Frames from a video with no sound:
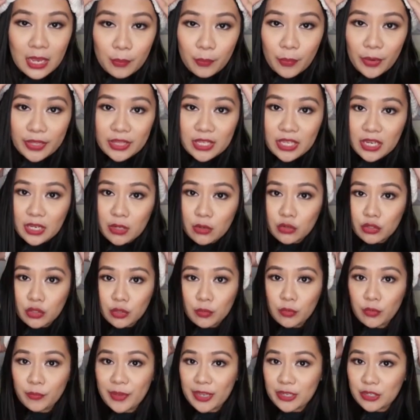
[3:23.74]
Pwede rin gusto
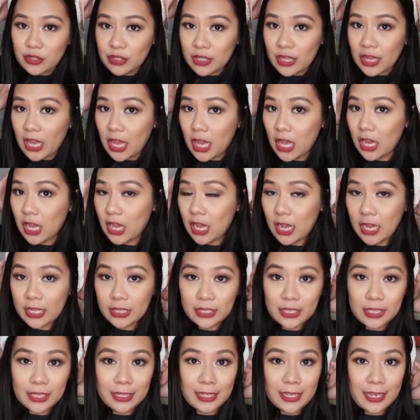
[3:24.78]
mo medyo
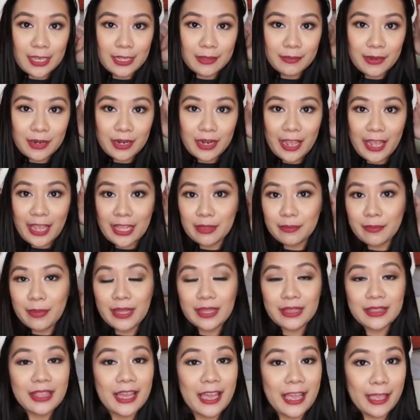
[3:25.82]
nakaangat. Ganyan.
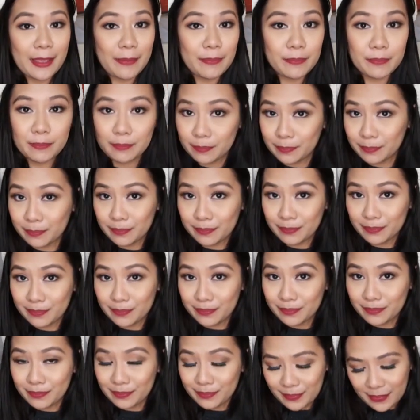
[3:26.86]
Headband type.
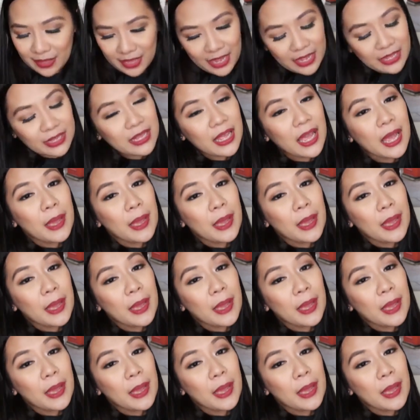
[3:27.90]
Ayan.